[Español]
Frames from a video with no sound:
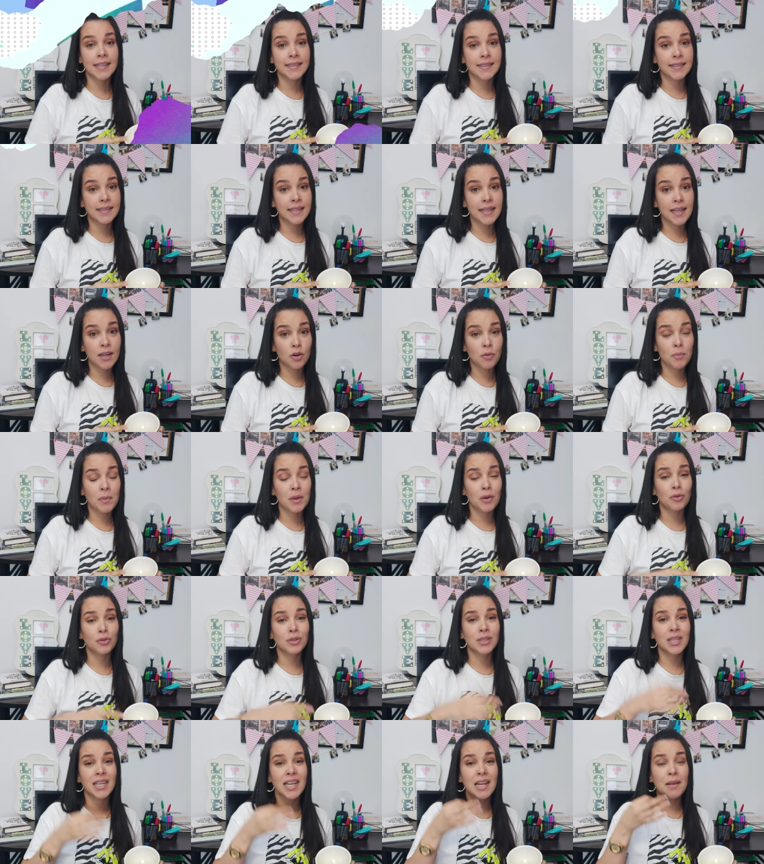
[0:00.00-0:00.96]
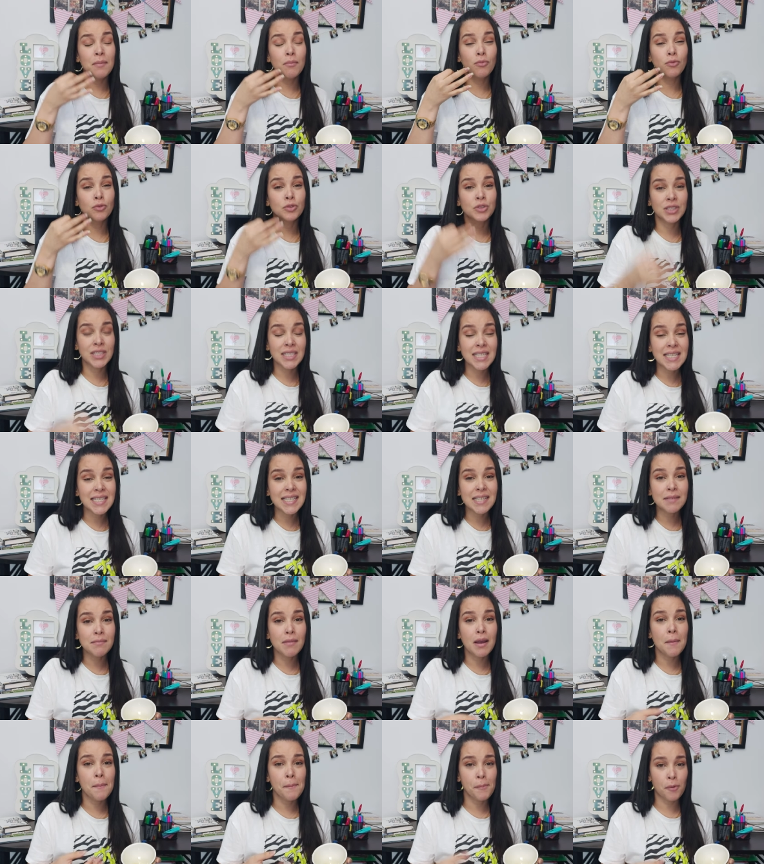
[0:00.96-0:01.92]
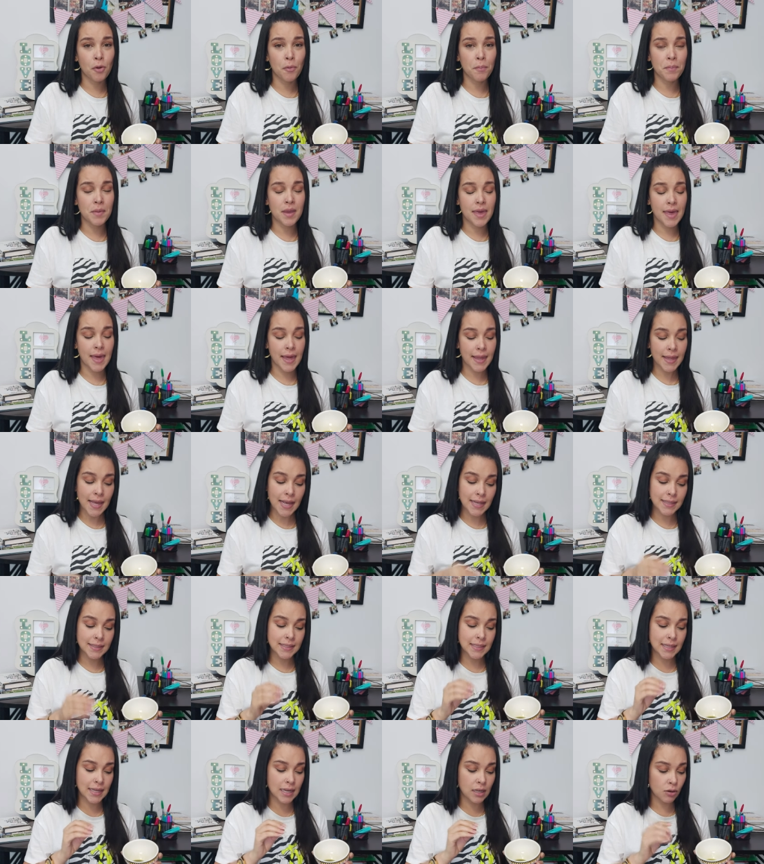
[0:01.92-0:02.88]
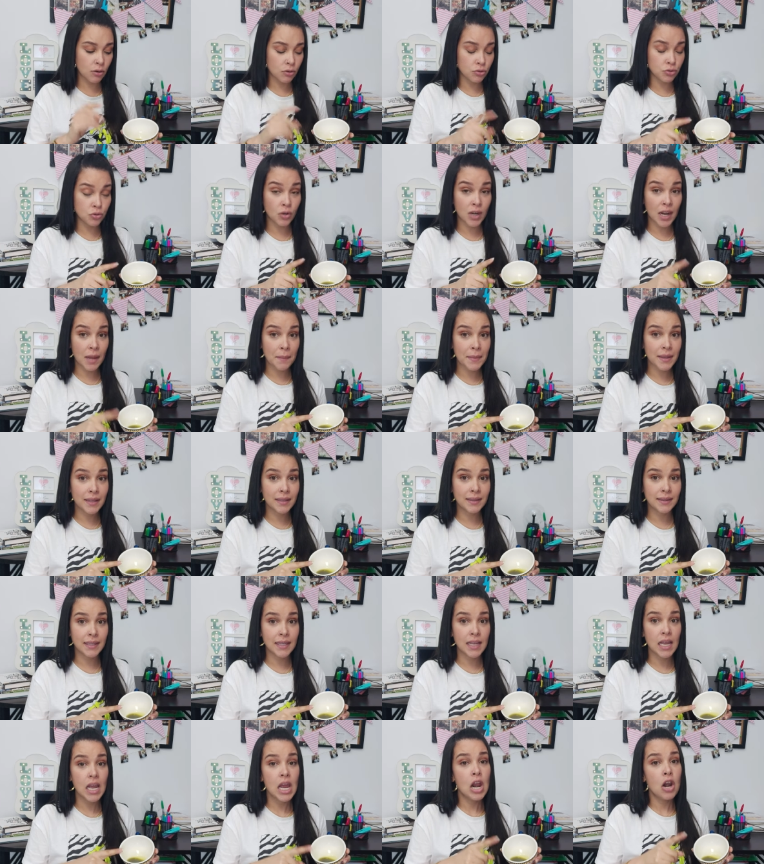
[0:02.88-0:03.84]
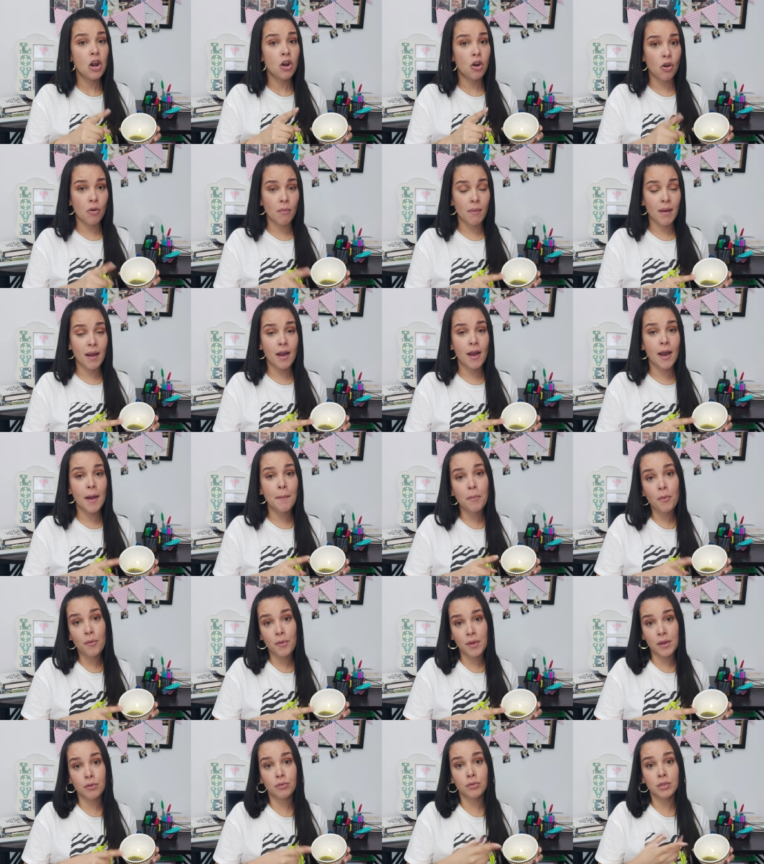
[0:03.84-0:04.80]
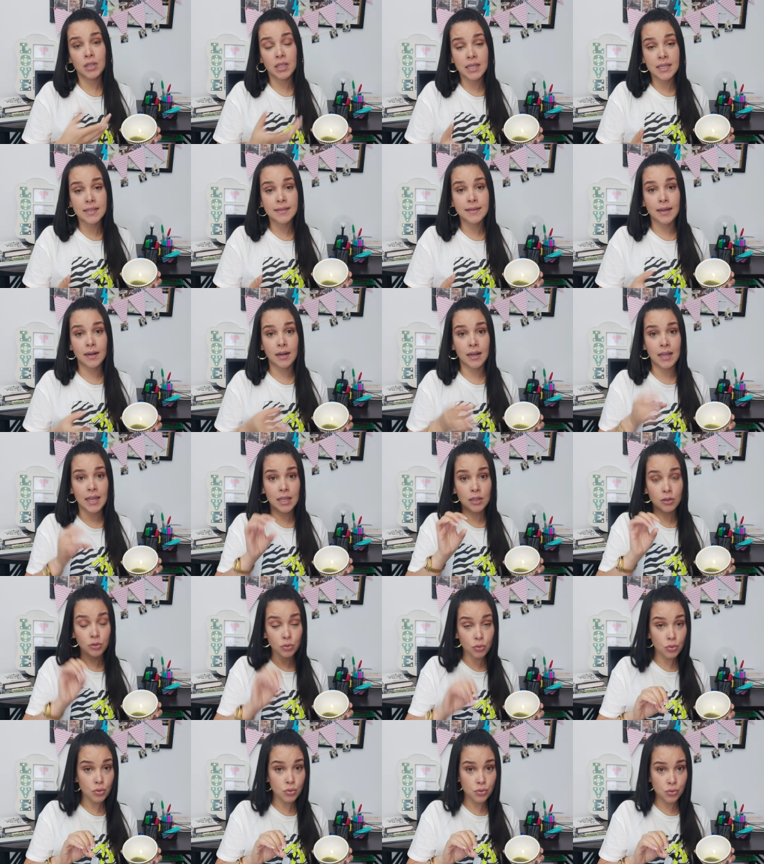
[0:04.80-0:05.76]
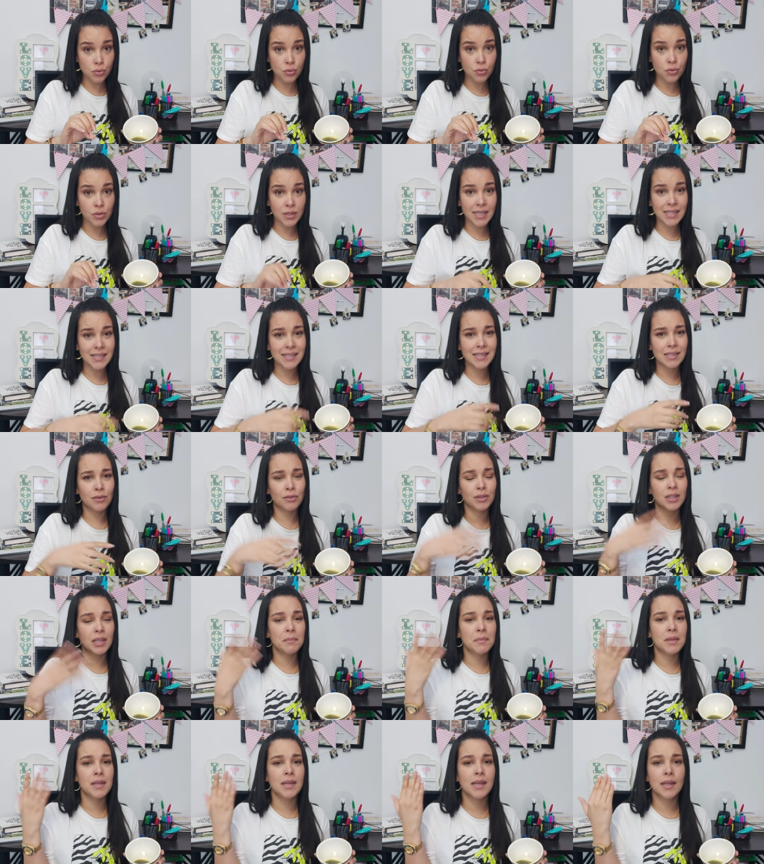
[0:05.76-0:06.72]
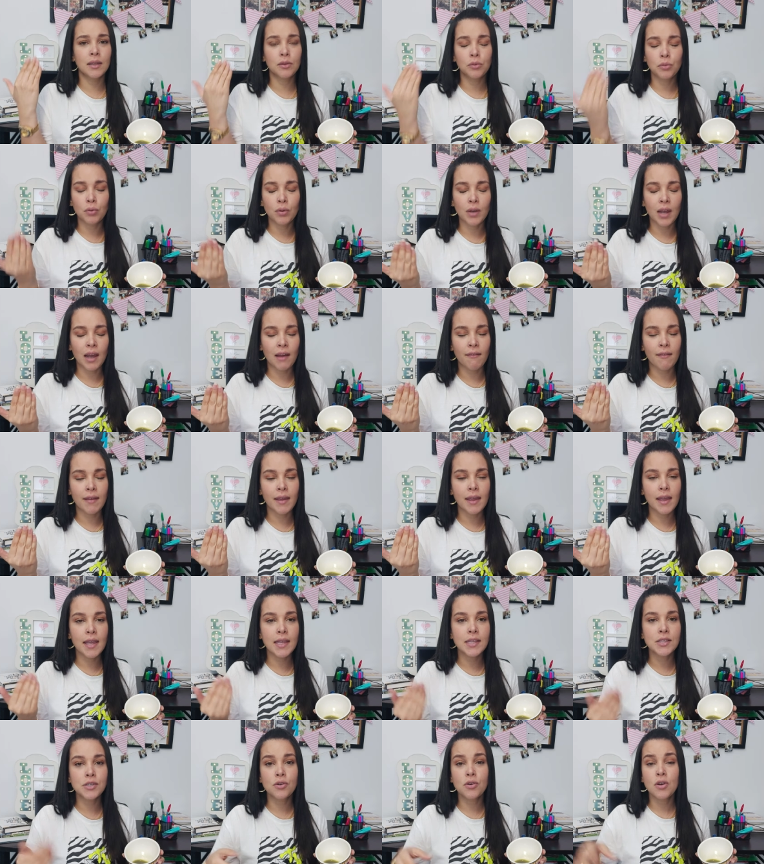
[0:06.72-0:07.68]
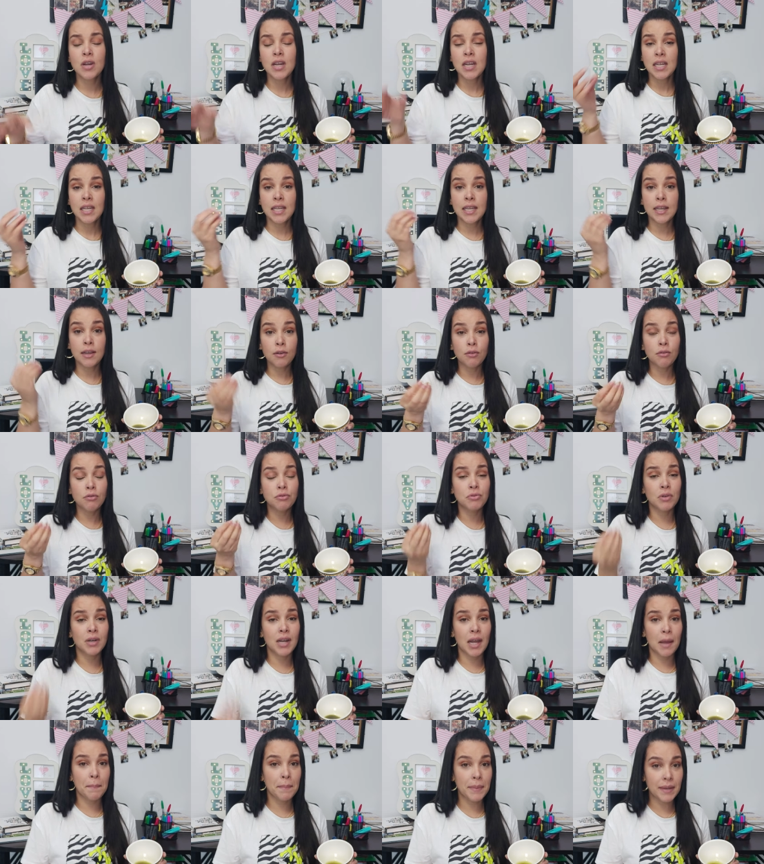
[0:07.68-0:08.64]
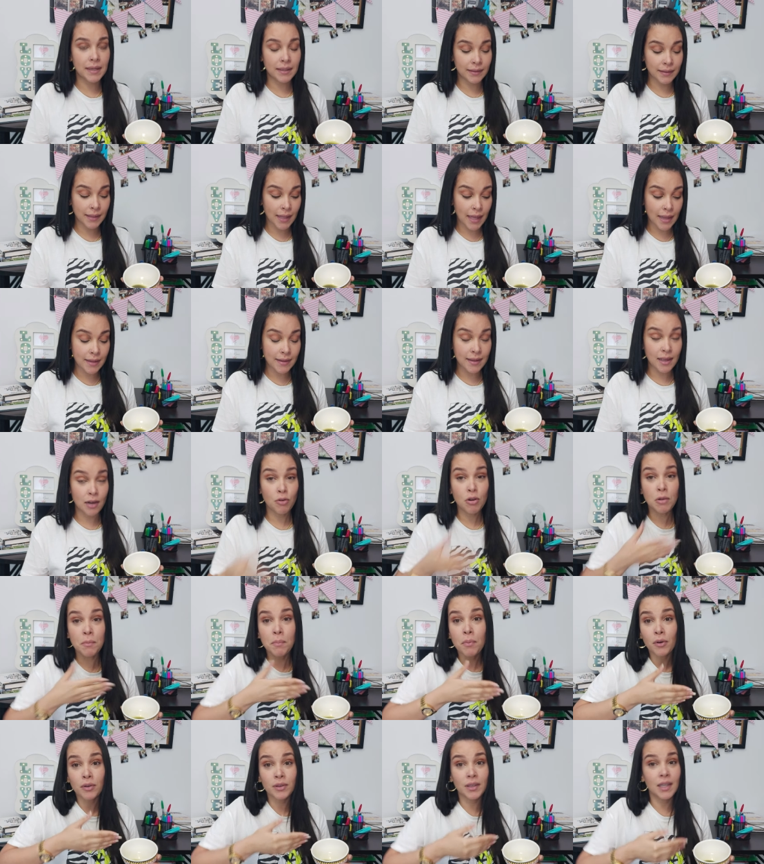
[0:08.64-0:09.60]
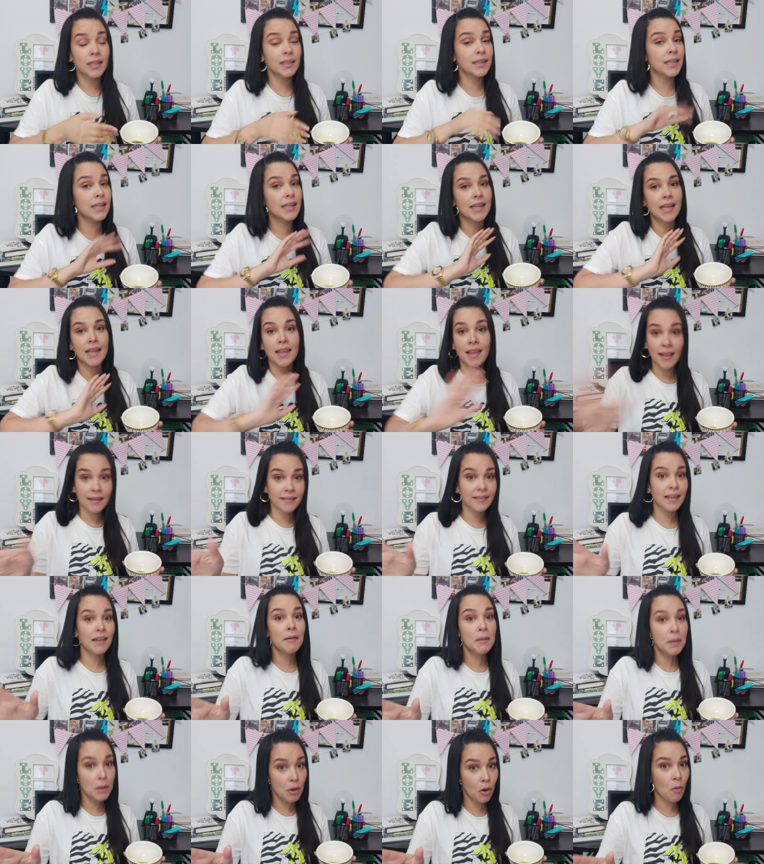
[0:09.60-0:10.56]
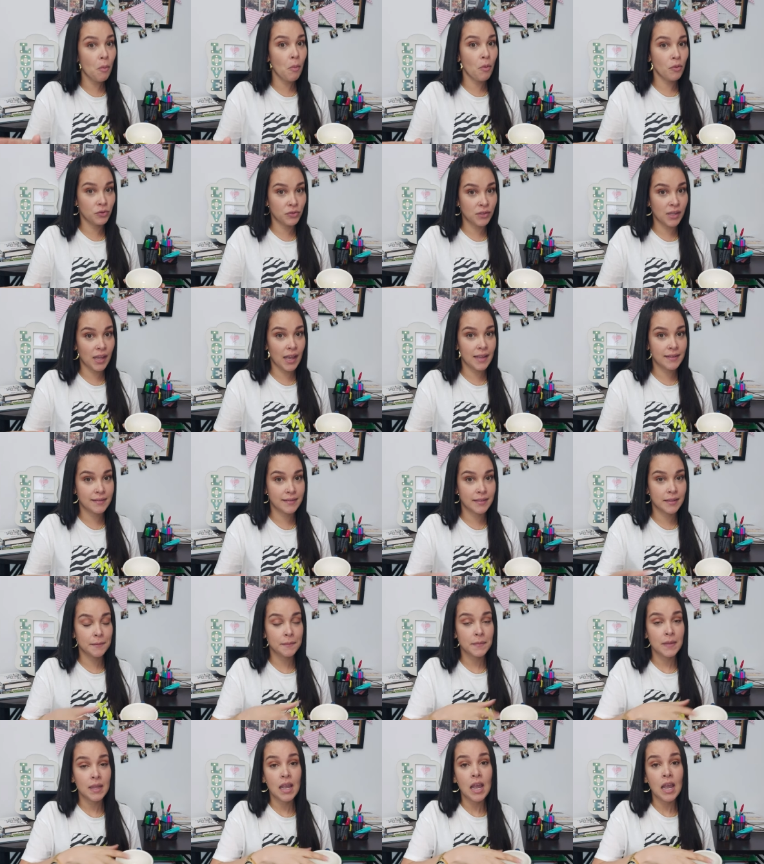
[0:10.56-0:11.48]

aceite de romero tiene muchísimas propiedades, así que no solamente lo vas a poder utilizar en tus uñas, sino también en tu cabello, incluso en las pestañas. Lo importante es que ya sabes cómo se hace.